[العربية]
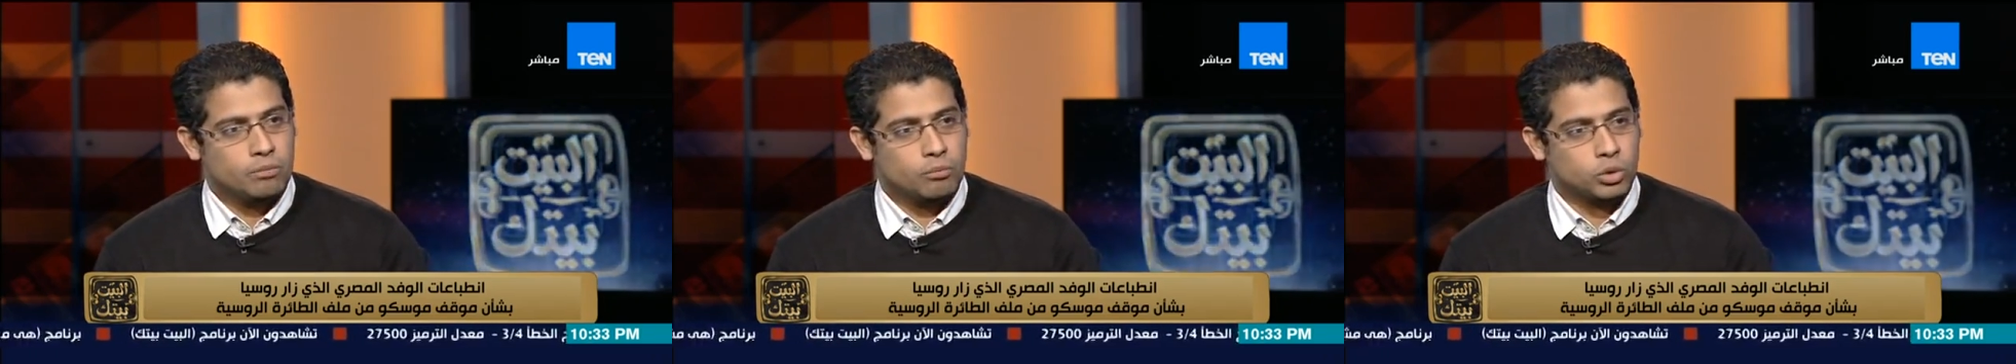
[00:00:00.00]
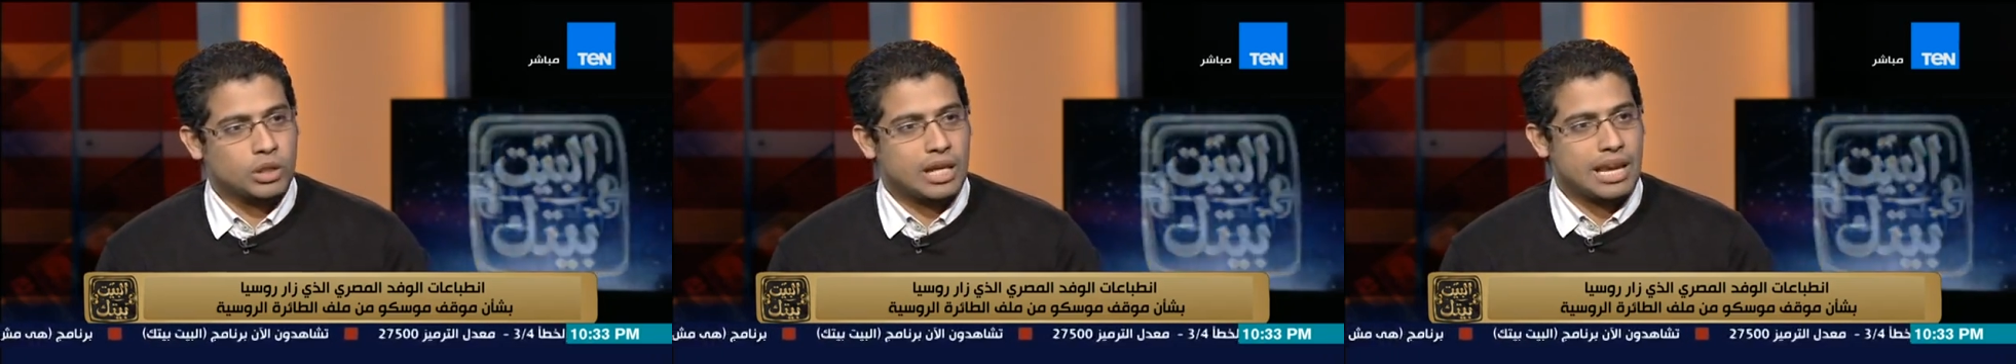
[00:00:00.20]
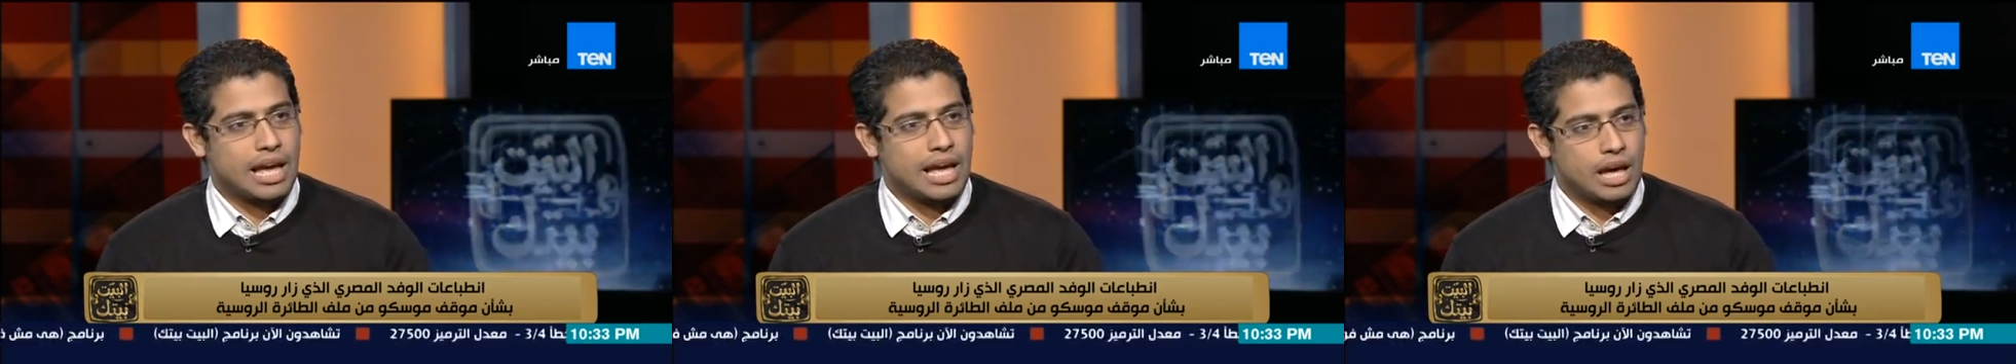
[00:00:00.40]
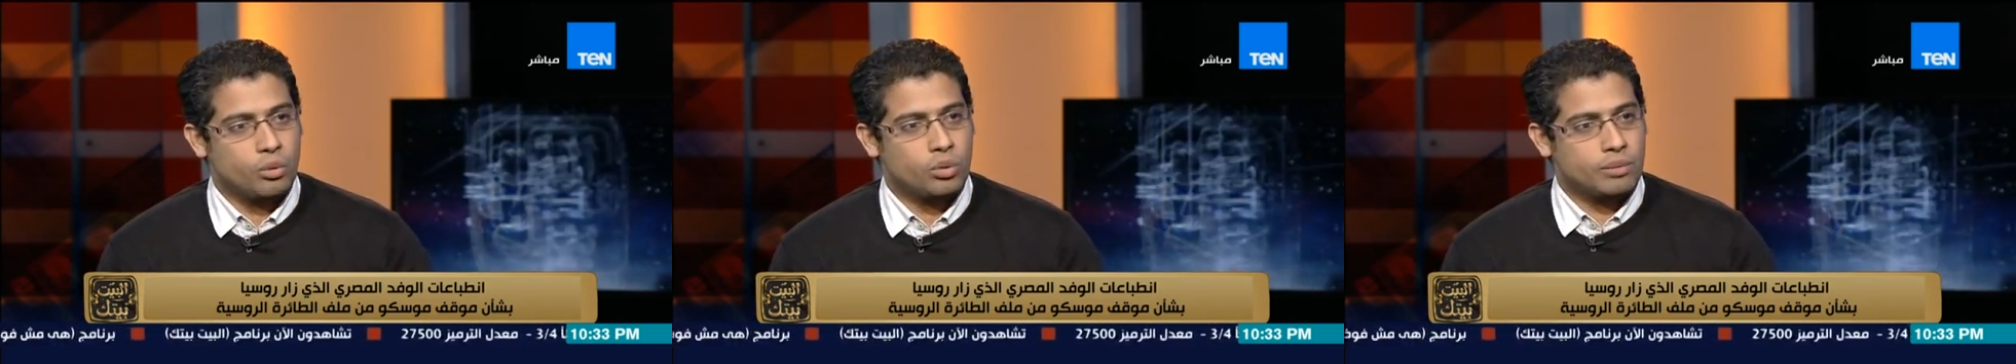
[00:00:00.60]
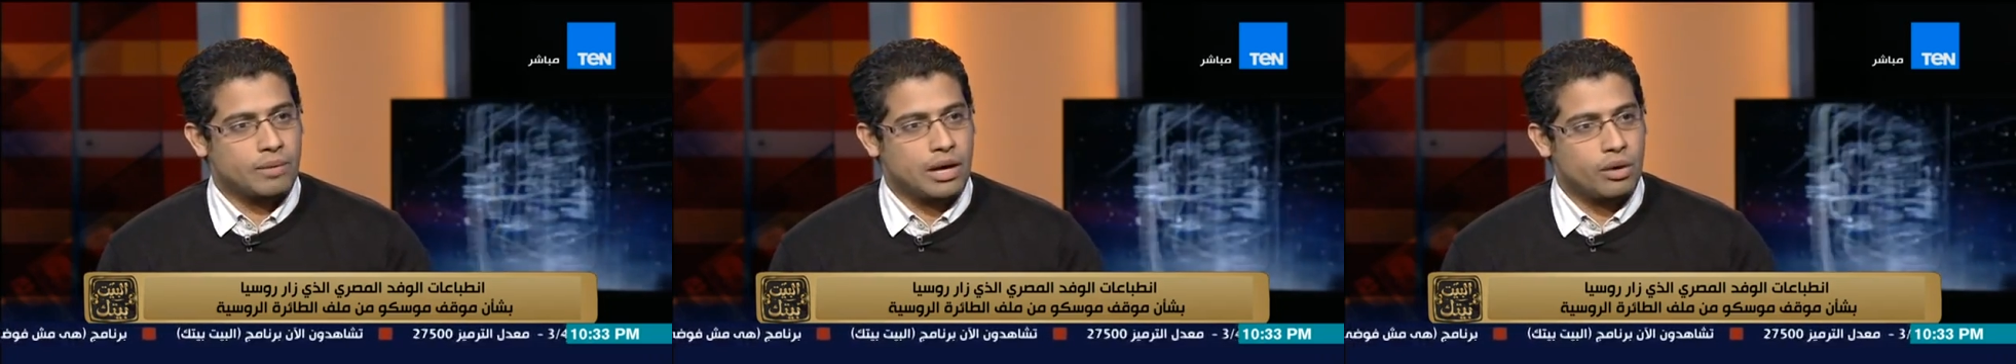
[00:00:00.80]
مطالعه
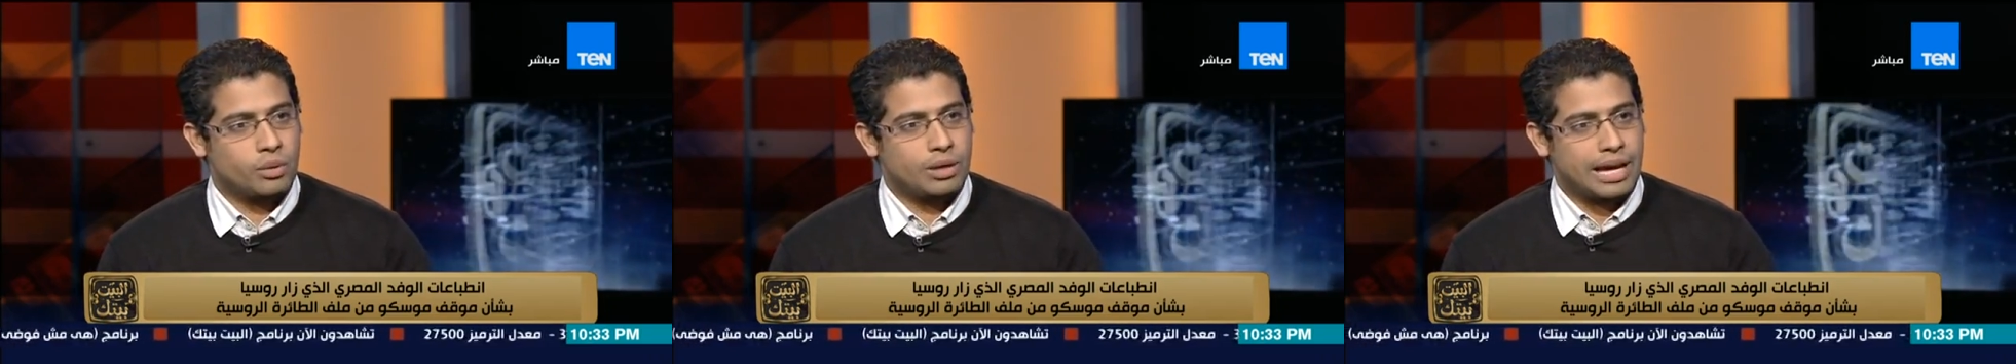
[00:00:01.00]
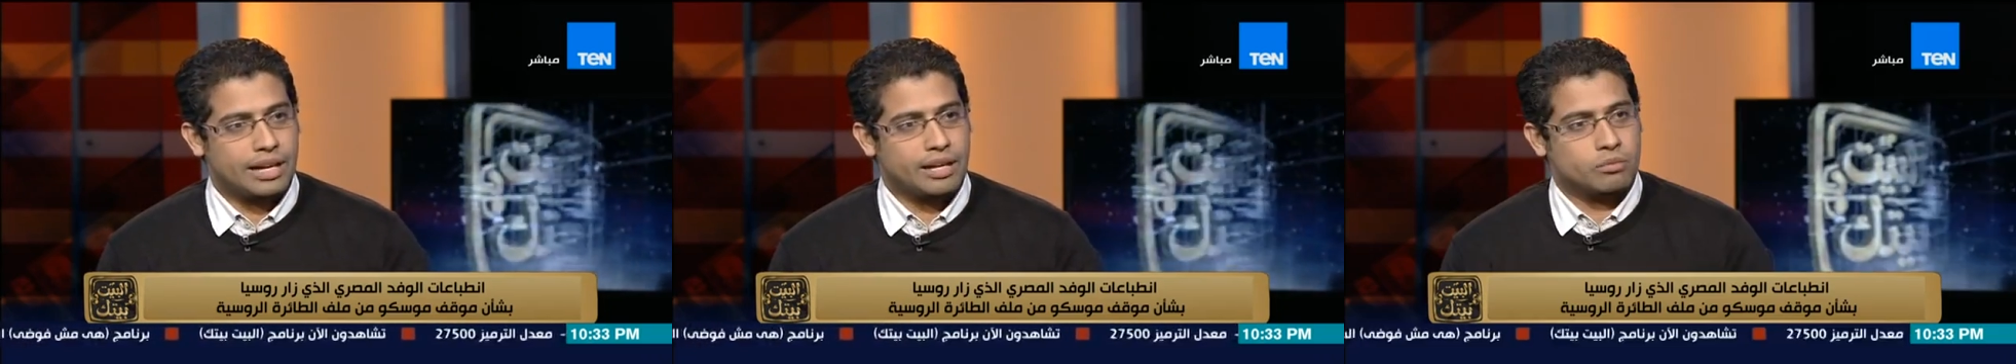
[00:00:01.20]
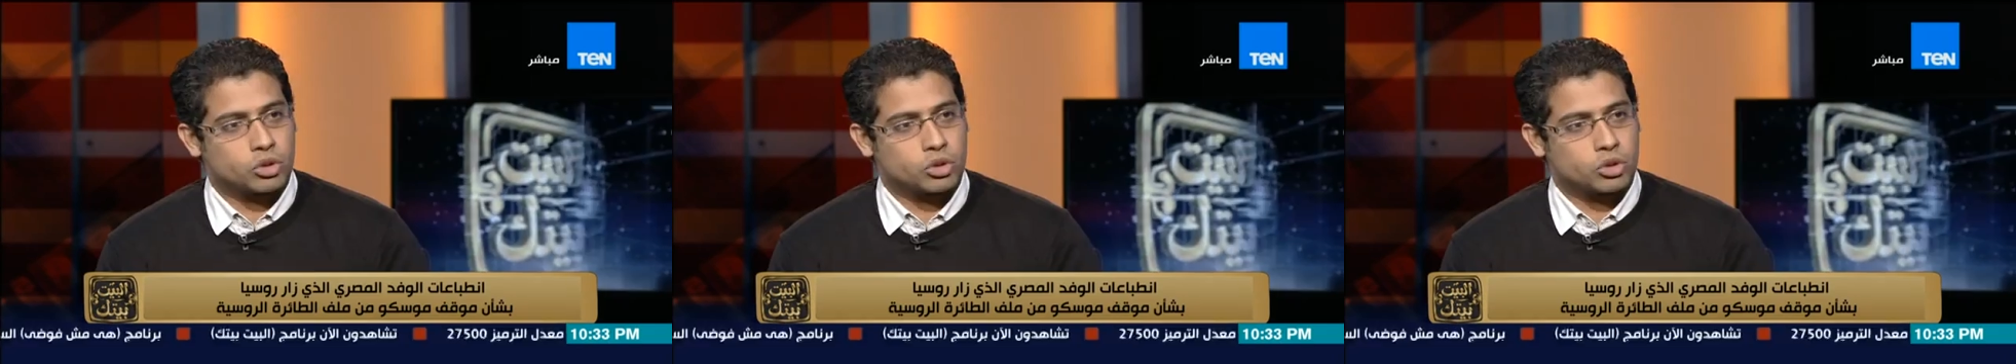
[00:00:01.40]
اول باول على